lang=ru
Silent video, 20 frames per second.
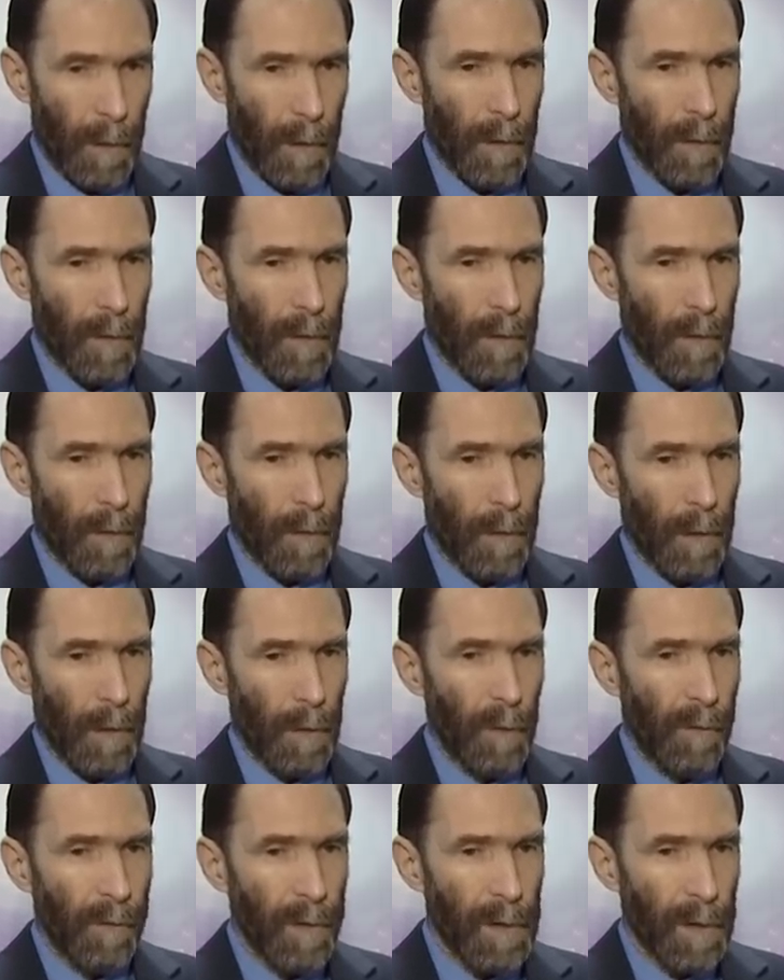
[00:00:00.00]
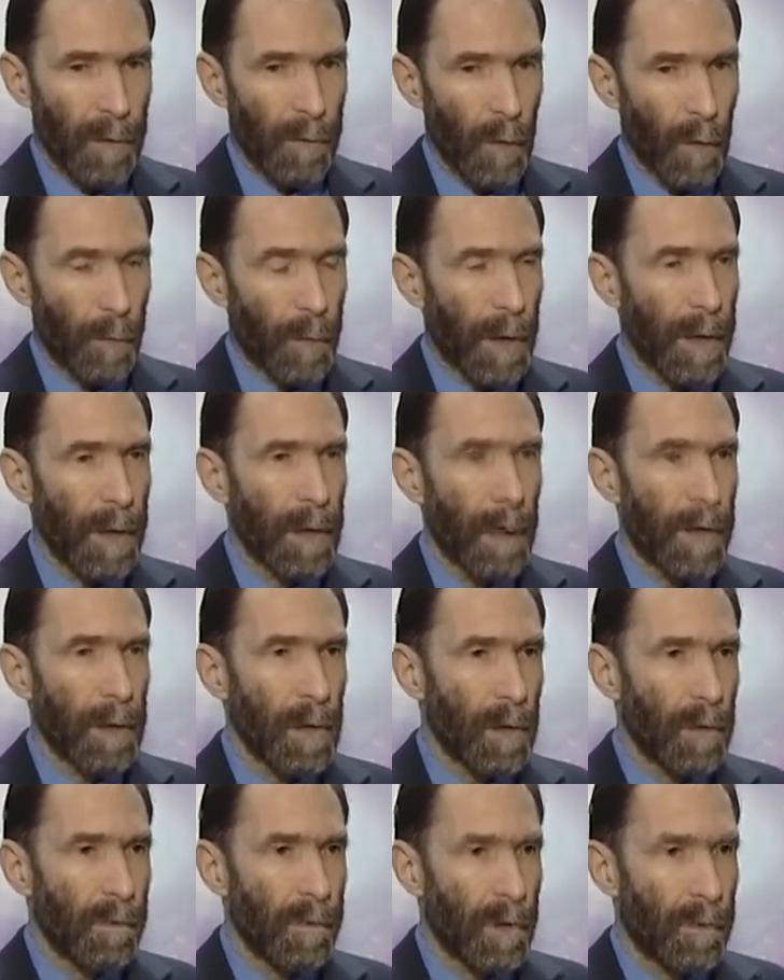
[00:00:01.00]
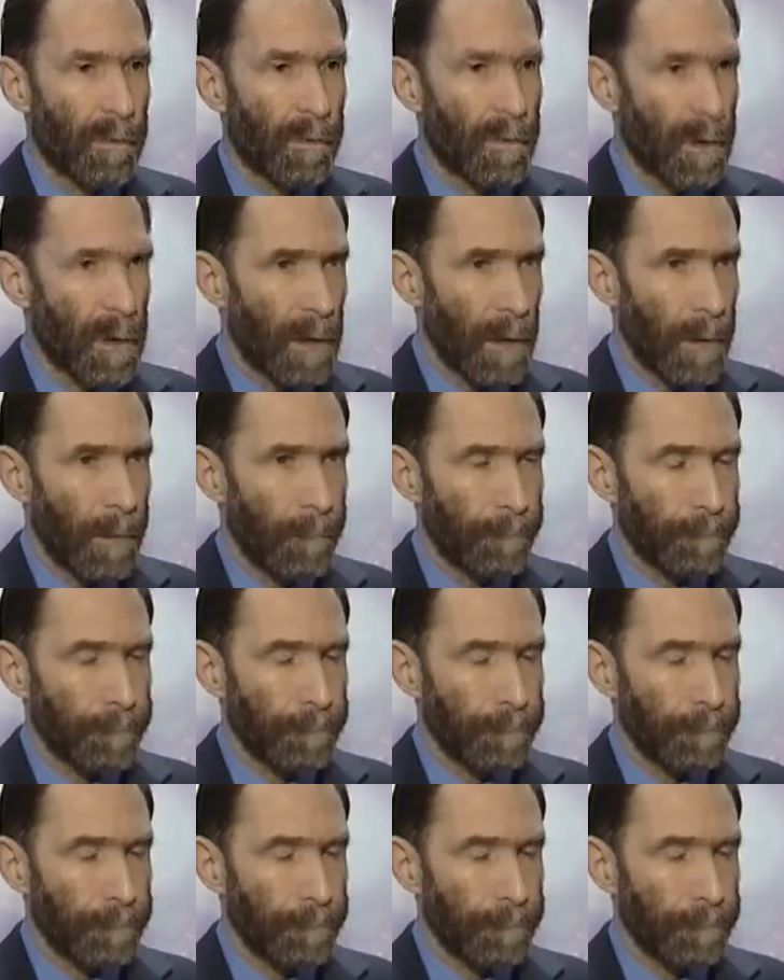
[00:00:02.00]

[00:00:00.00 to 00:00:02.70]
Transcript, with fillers: что эту выставку проигнорировали все